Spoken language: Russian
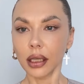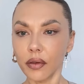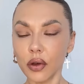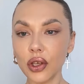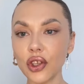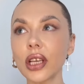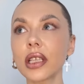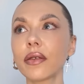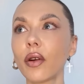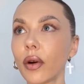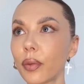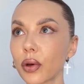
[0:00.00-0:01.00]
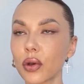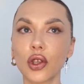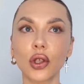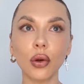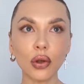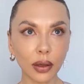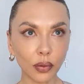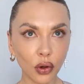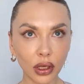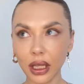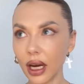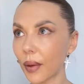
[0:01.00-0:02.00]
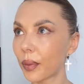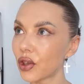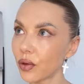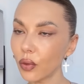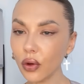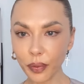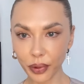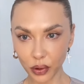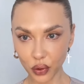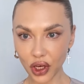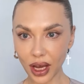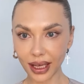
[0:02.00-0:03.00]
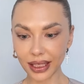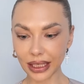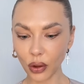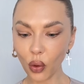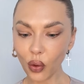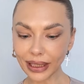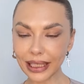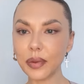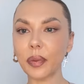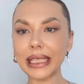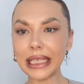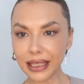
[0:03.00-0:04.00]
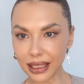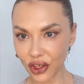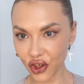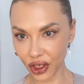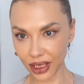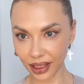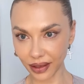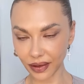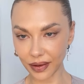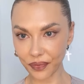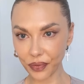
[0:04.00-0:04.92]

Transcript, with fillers: Вот сейчас твой вопрос, что со мной не так, почему не получается? Он из позиции жертвы.